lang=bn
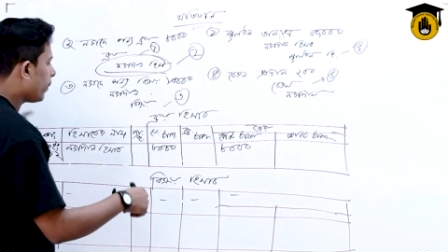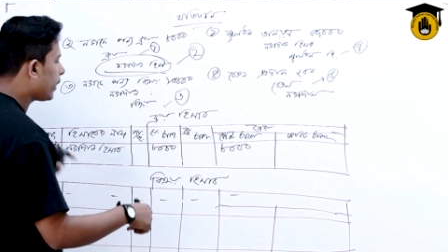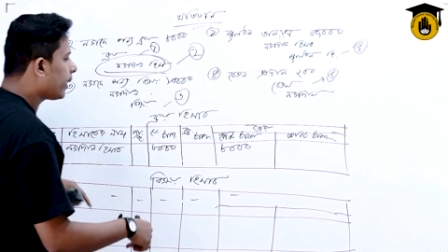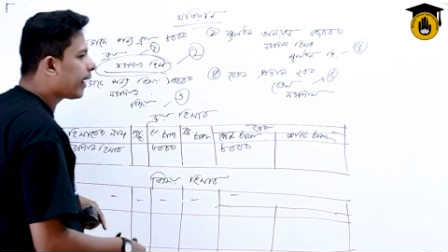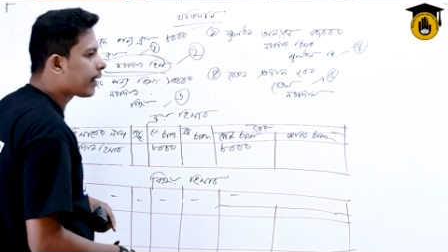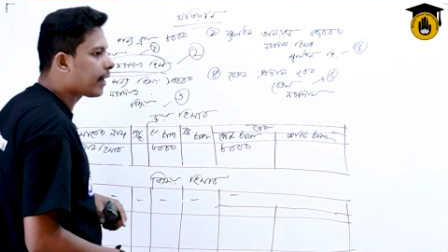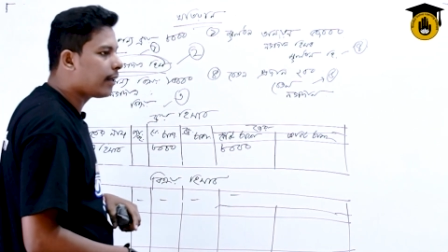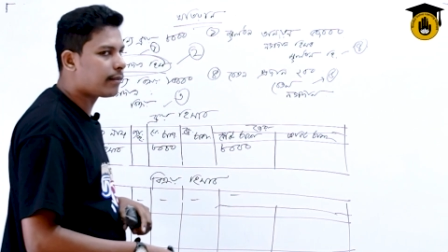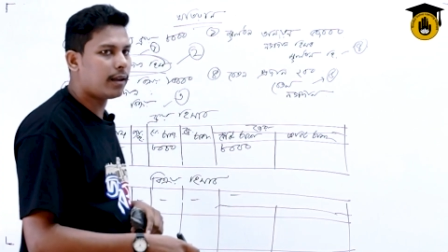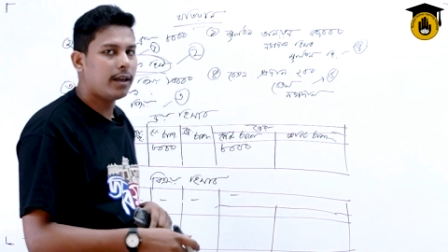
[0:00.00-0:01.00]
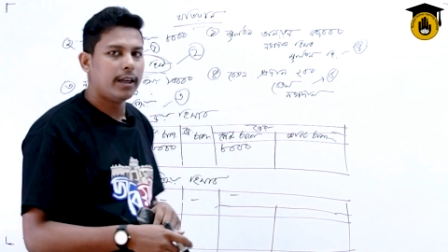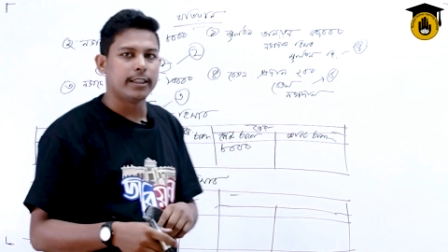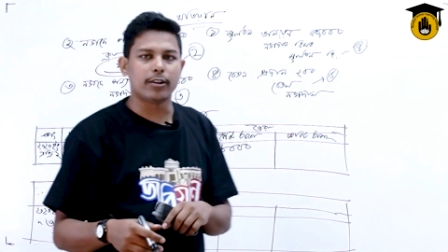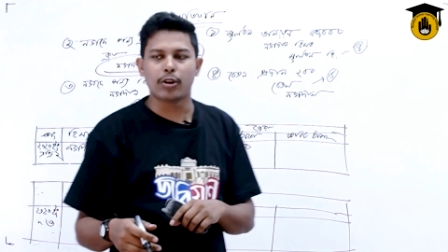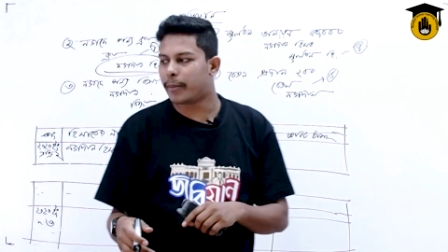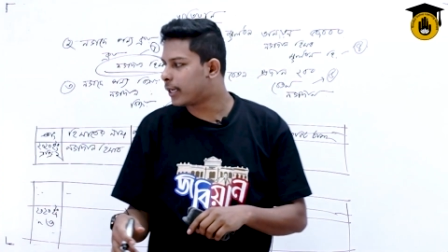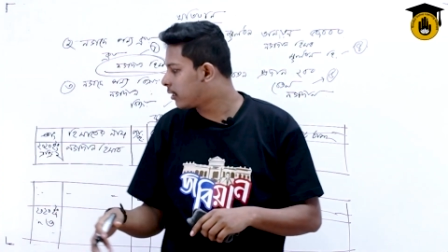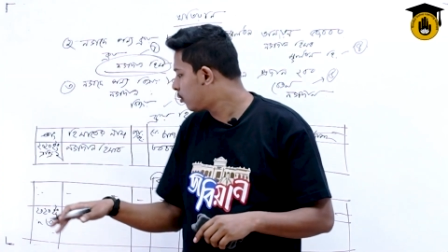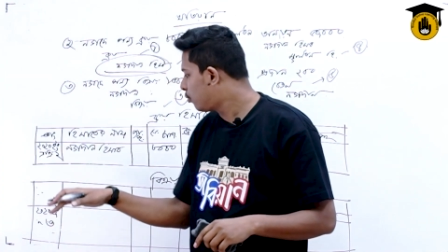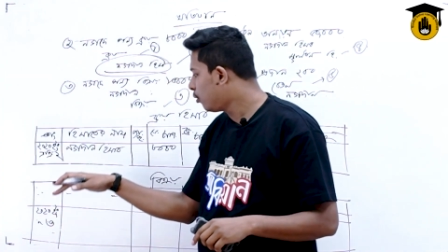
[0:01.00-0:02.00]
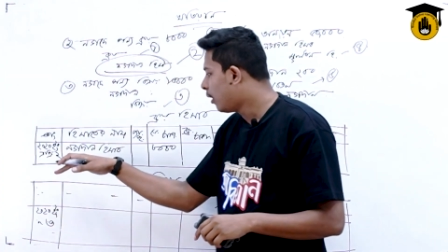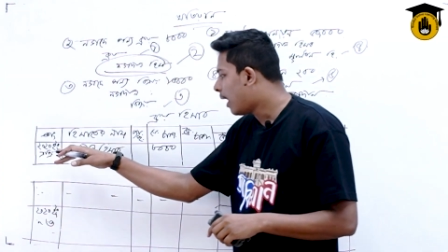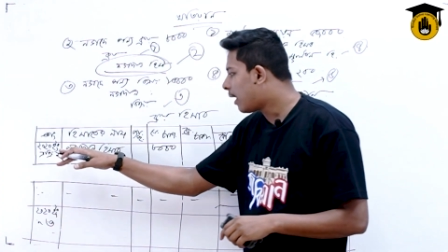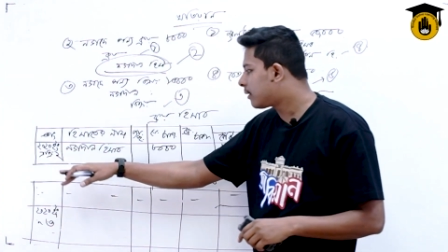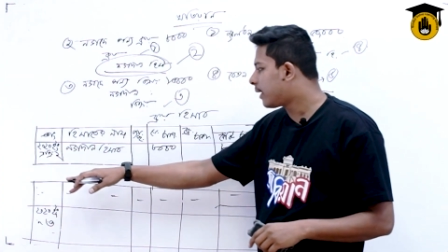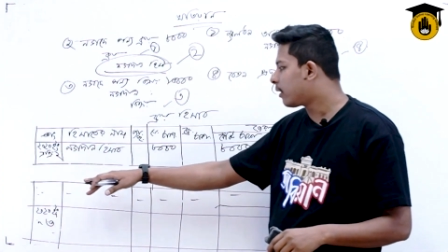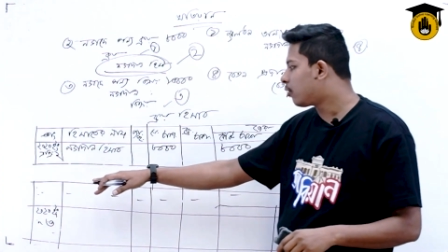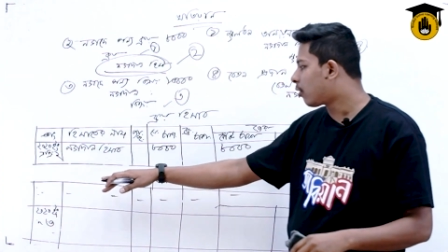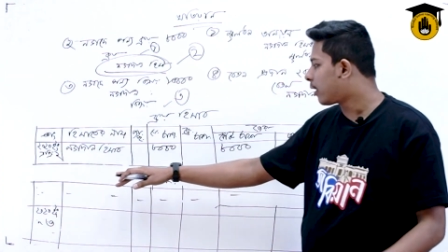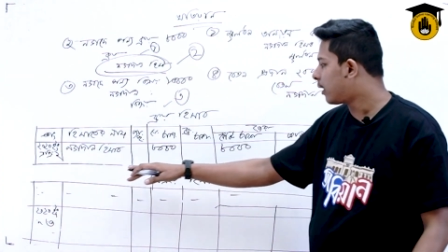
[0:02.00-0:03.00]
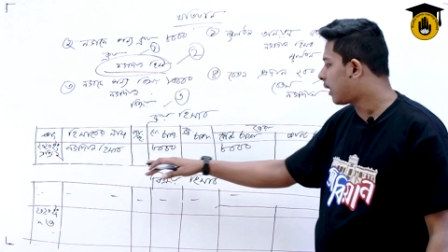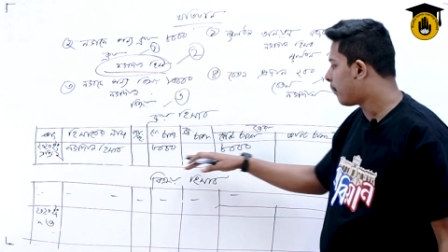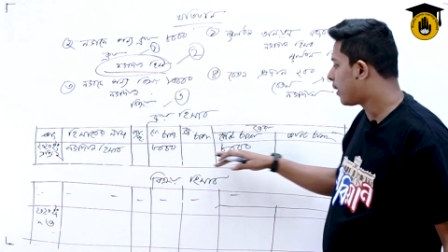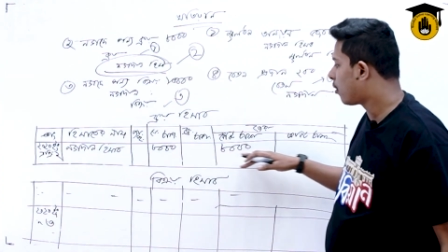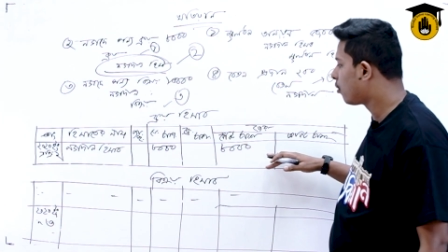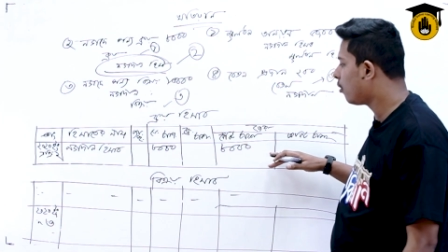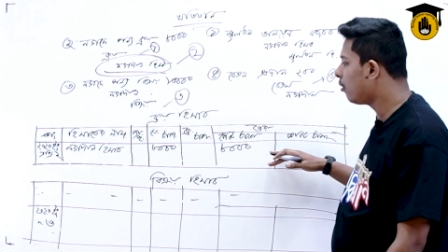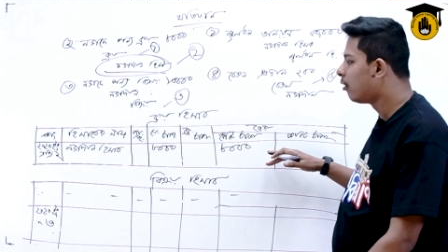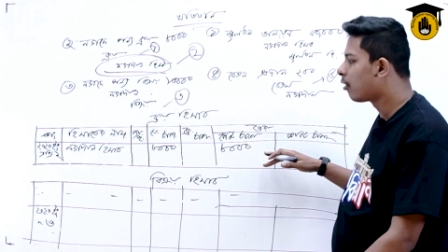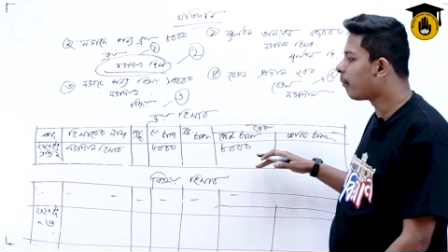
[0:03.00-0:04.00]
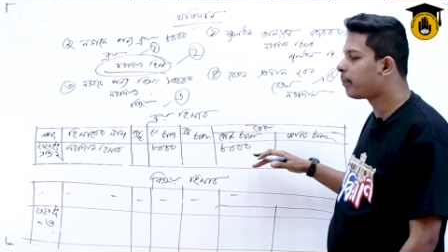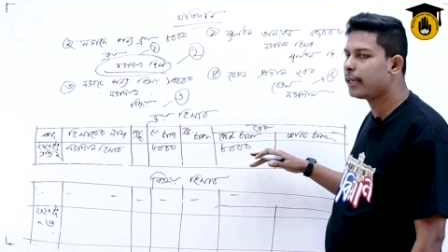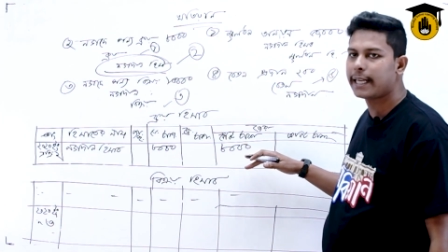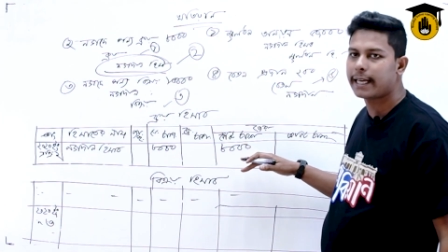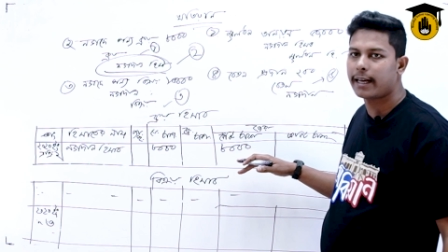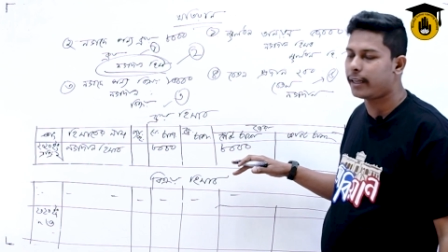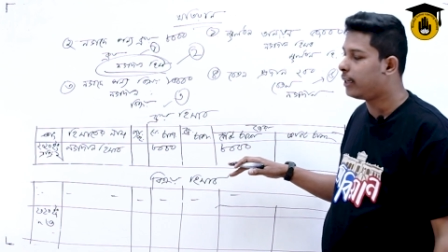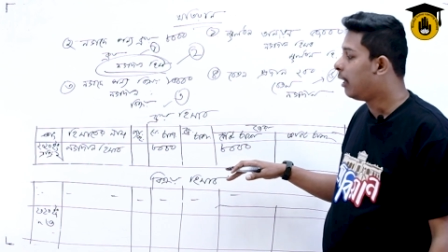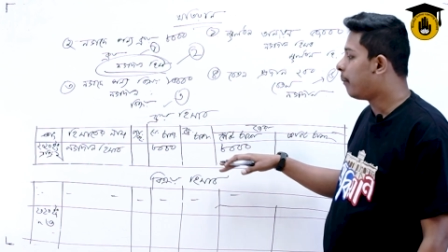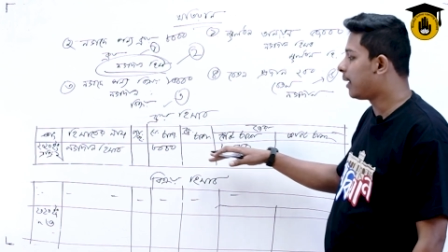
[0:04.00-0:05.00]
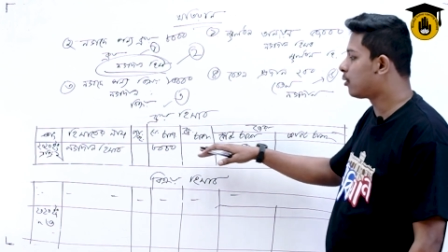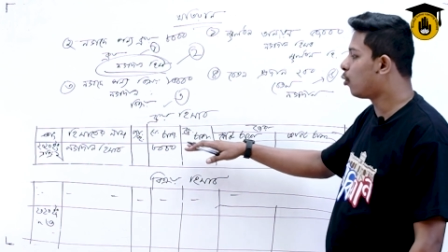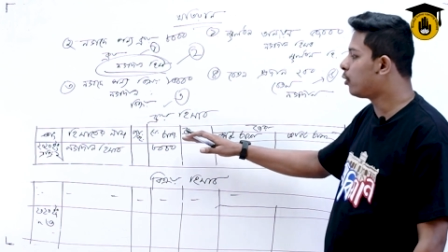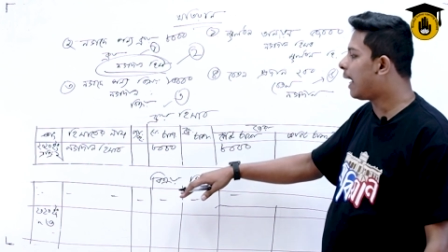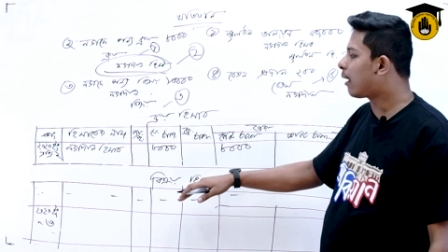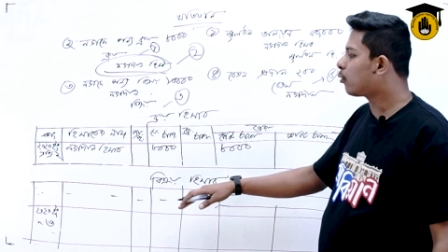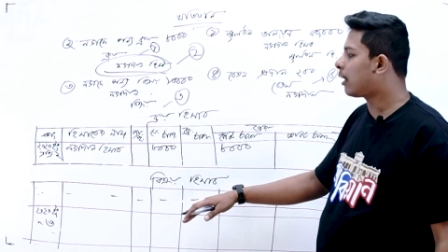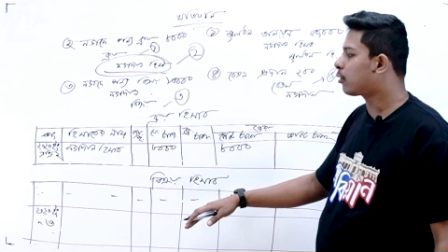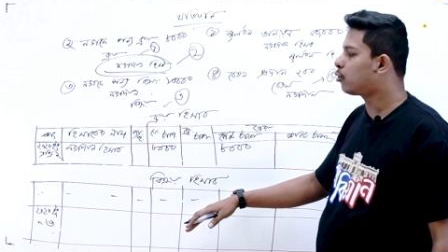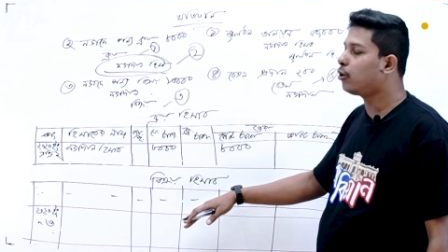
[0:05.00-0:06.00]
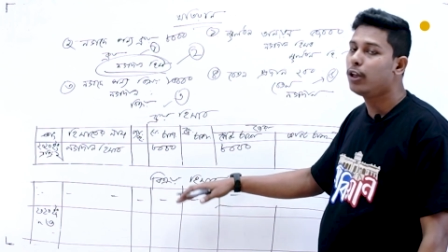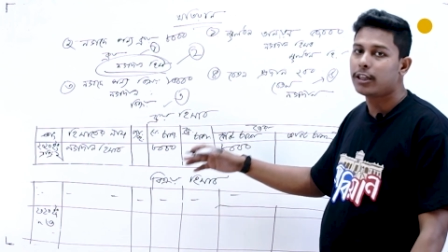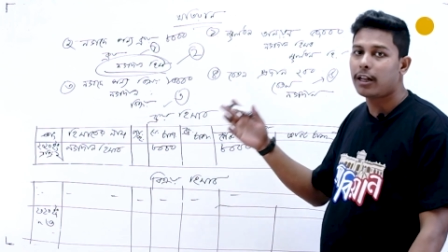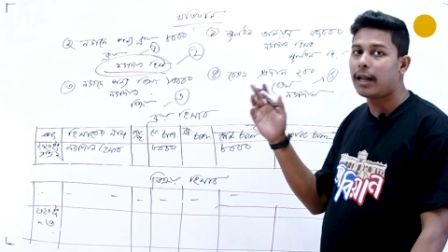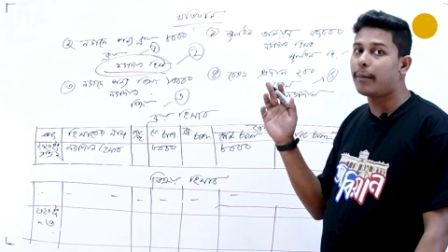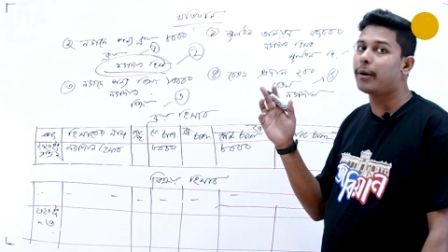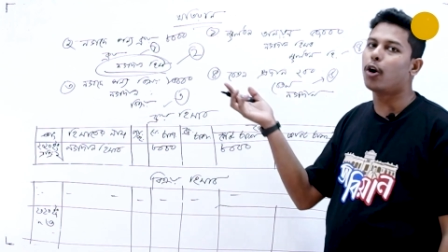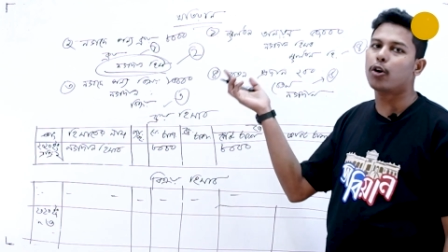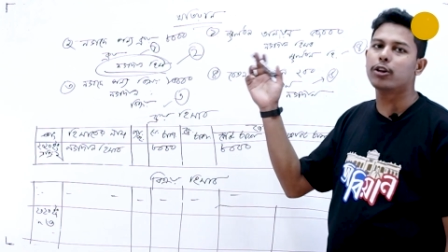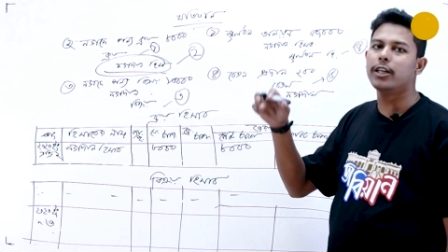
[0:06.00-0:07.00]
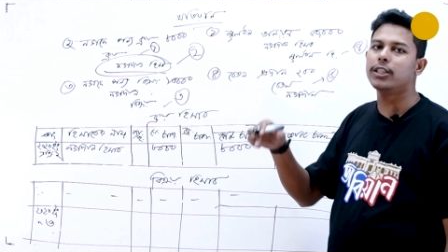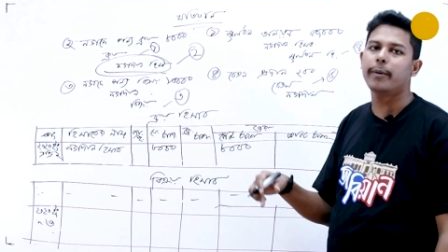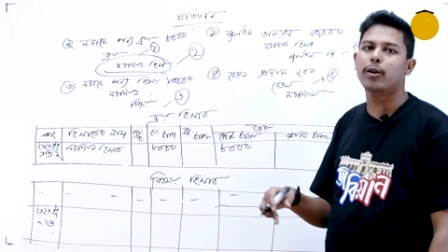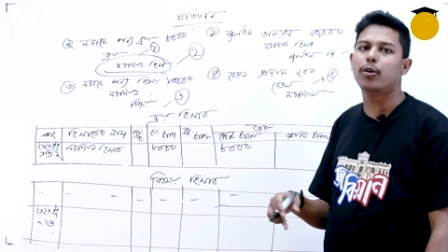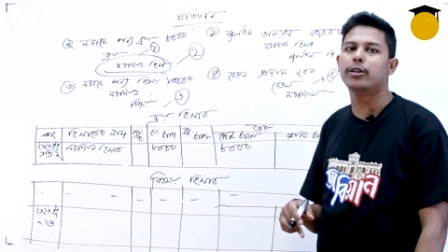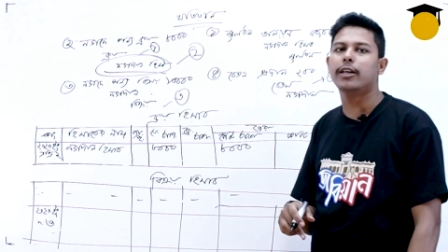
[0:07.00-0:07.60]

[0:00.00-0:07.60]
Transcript: এখানে একটাই আছে সেহেতু আমার কিন্তু আর জায়গার দরকার নেই আমার অঙ্ক কমপ্লিট এখানেই বাট যদি আরও থাকতো তাহলে আমরা নগদান হিসাবের খতিয়ান